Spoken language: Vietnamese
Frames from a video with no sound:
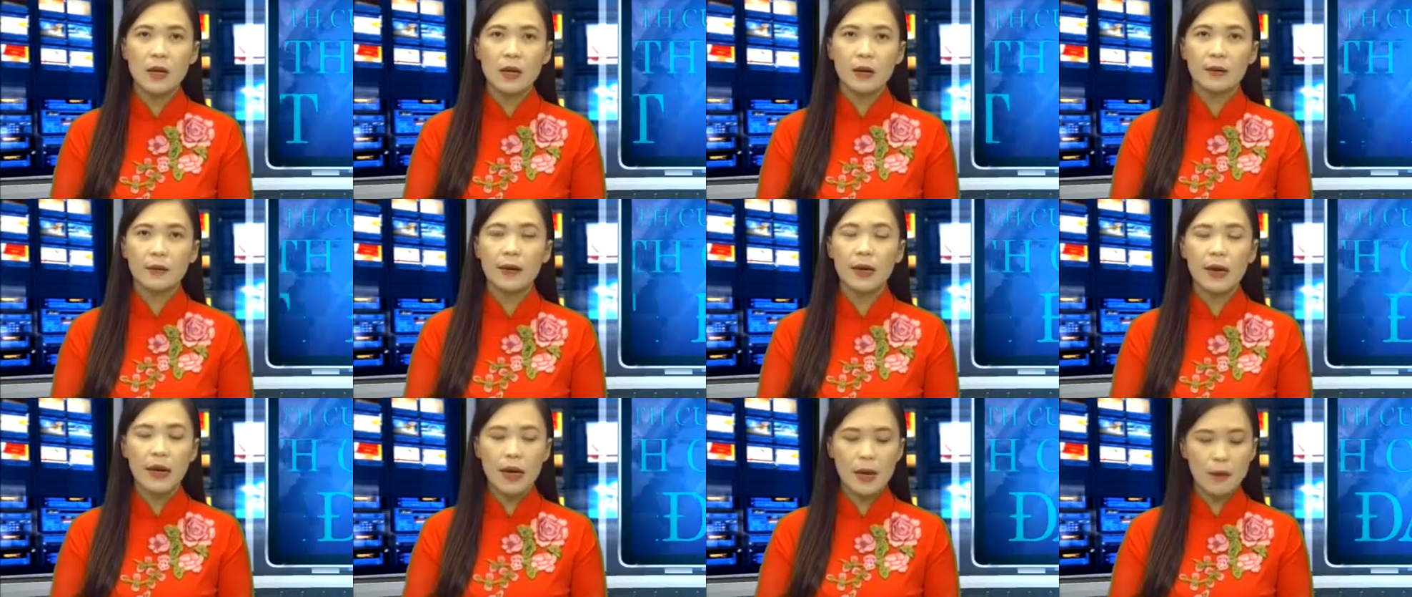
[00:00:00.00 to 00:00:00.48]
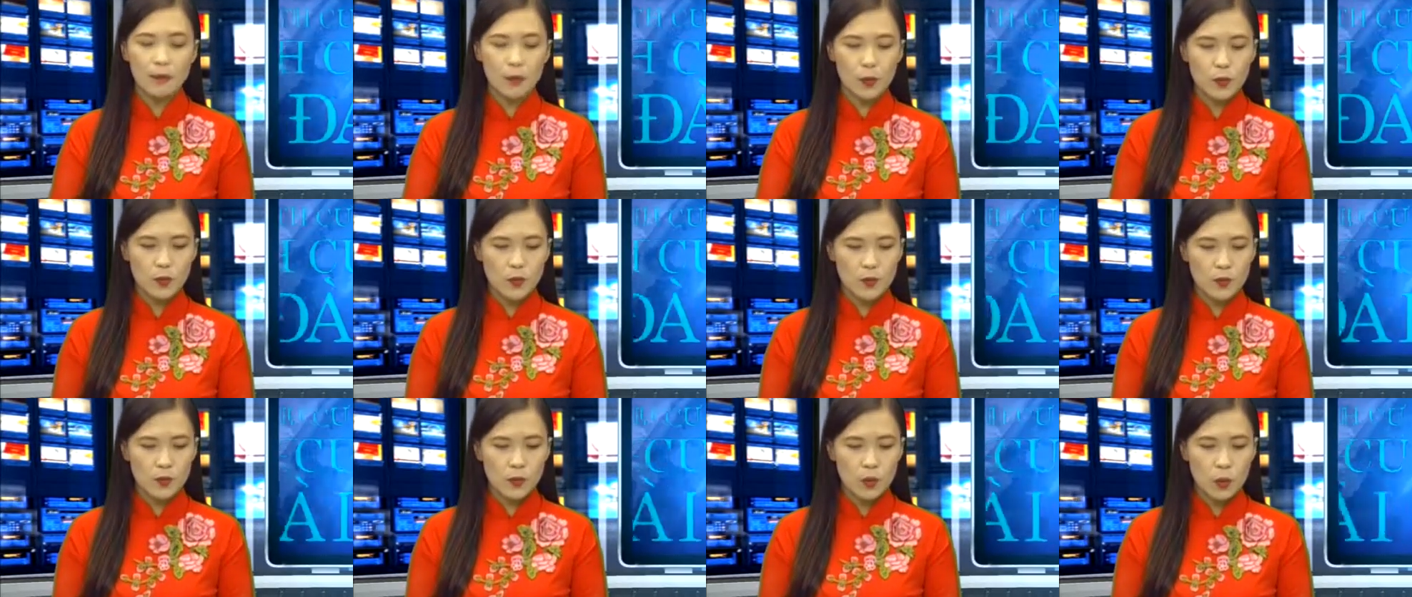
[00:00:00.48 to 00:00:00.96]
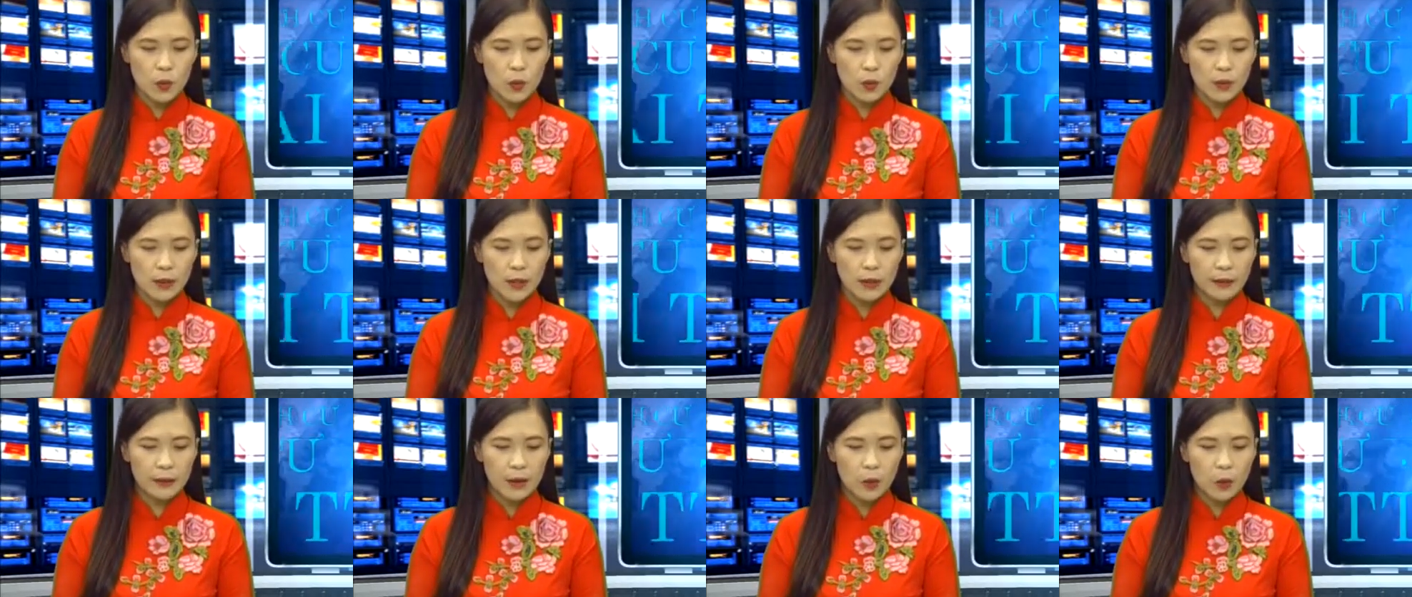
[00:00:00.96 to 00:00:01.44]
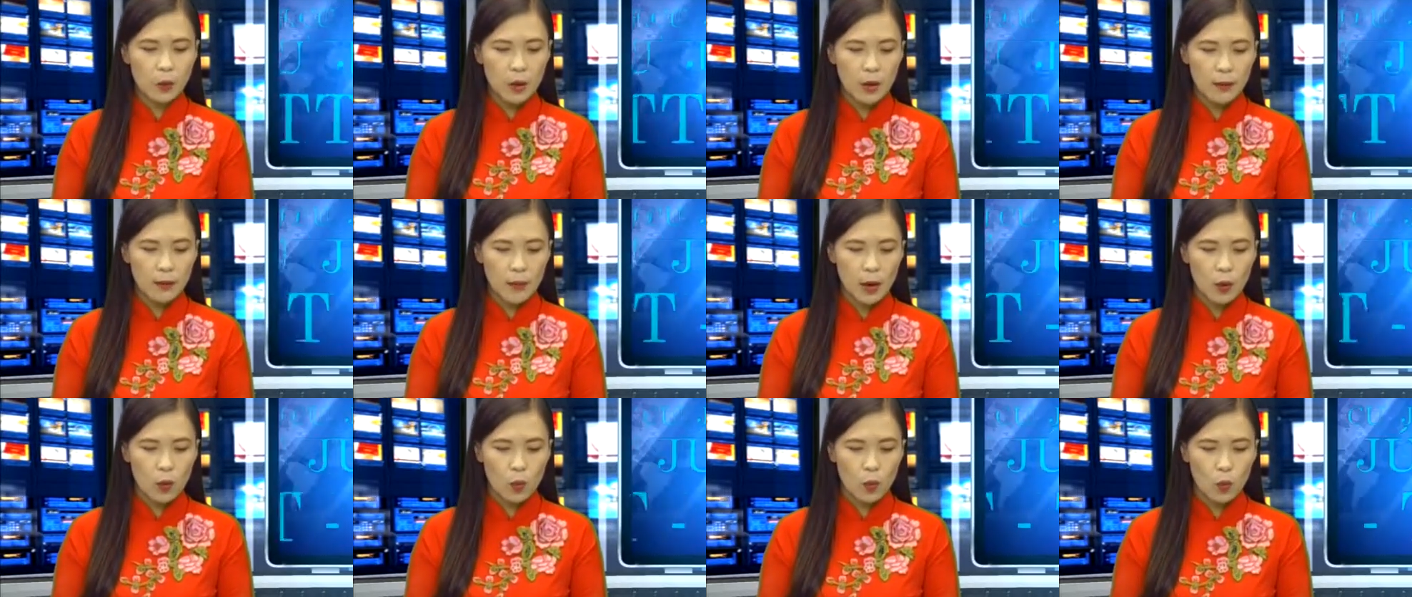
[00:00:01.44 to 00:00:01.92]
đã làm một số diện tích hoa
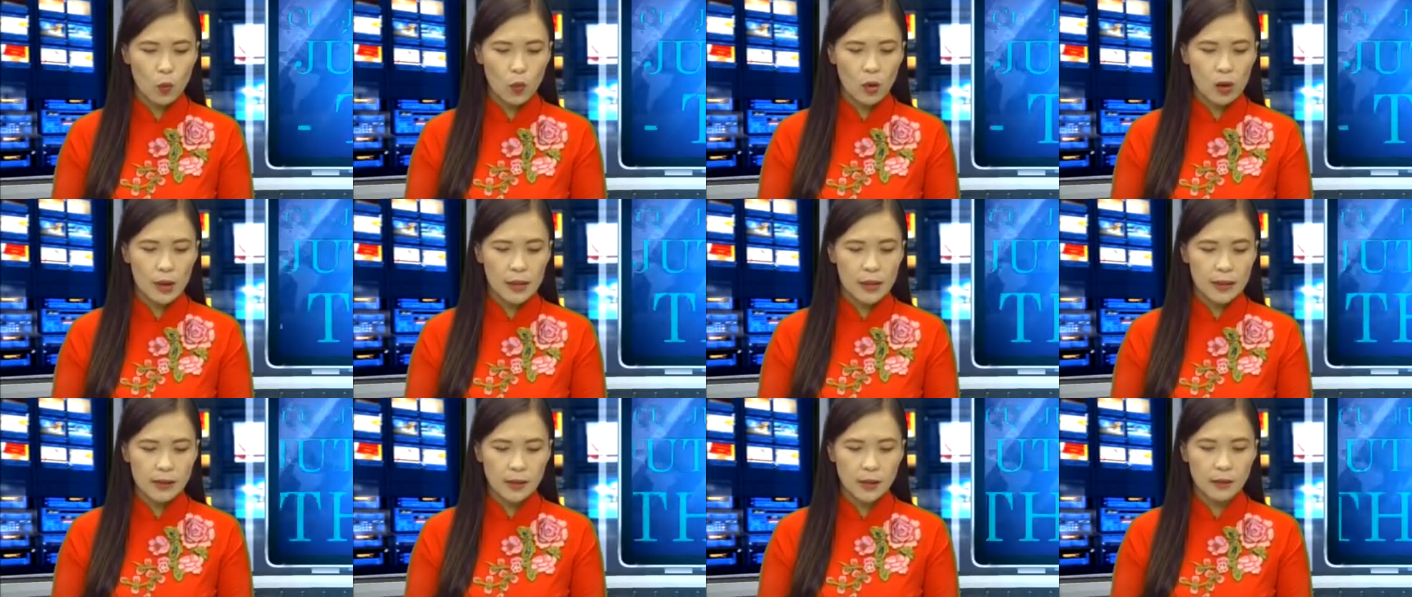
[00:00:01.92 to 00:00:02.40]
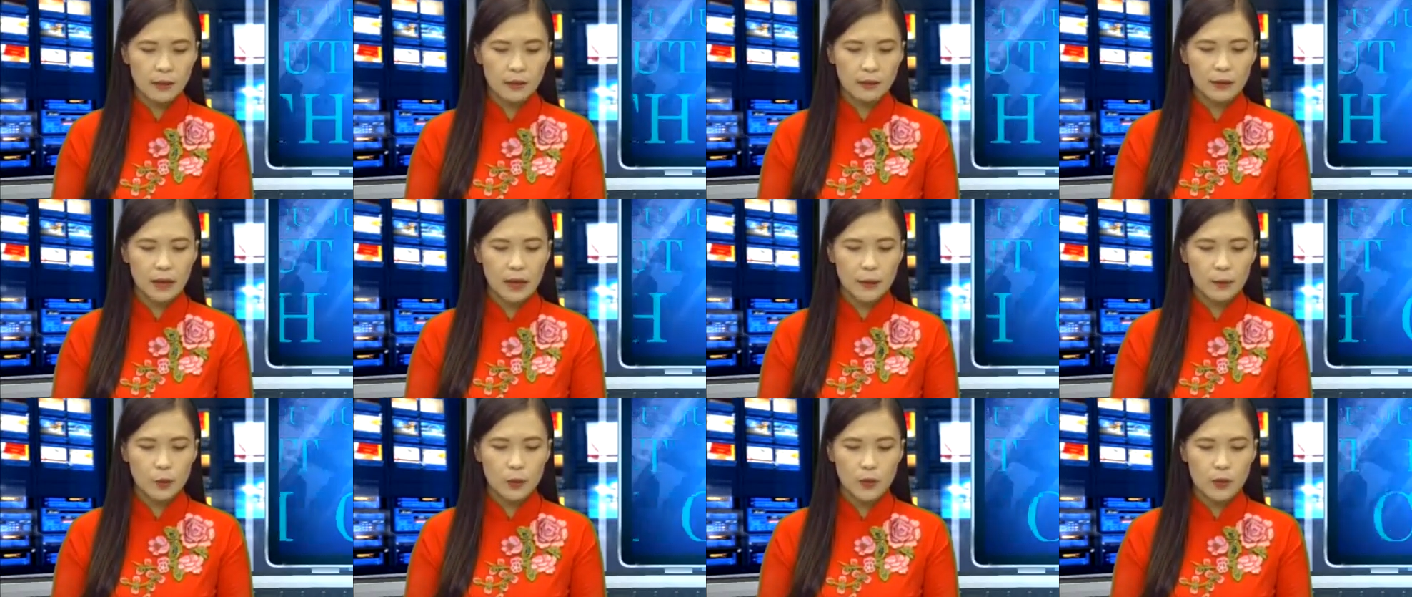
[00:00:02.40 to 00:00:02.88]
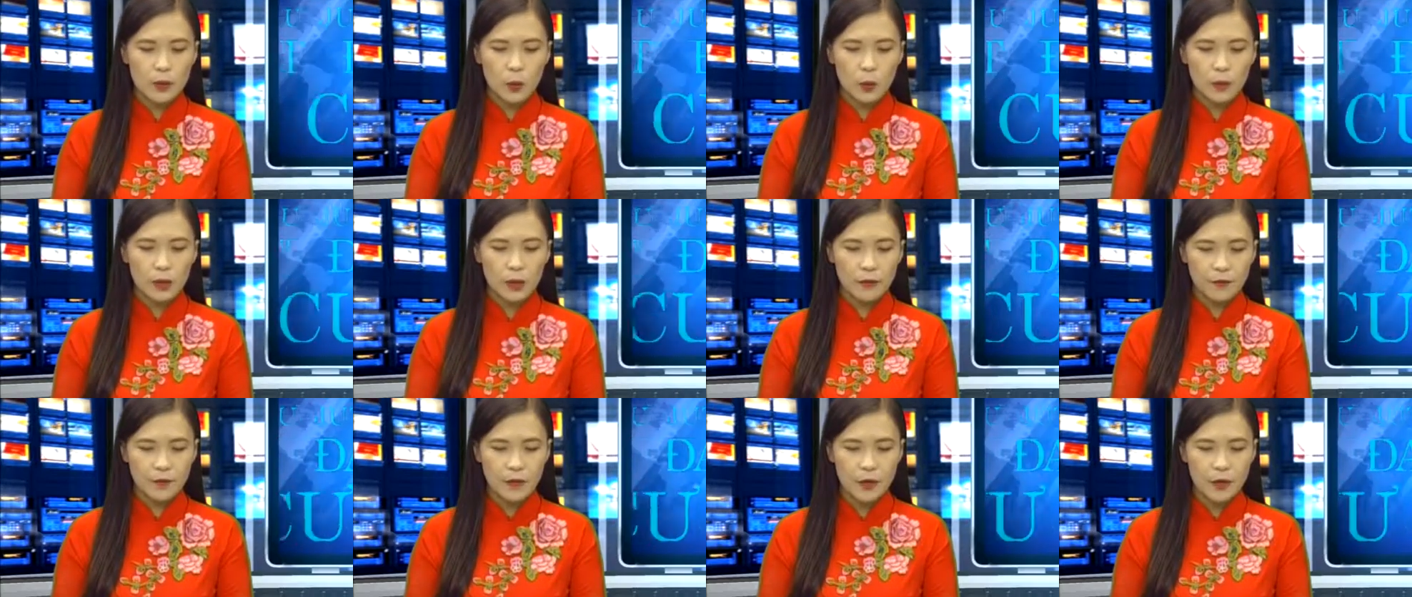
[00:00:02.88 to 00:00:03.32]
màu của người dân tại một số địa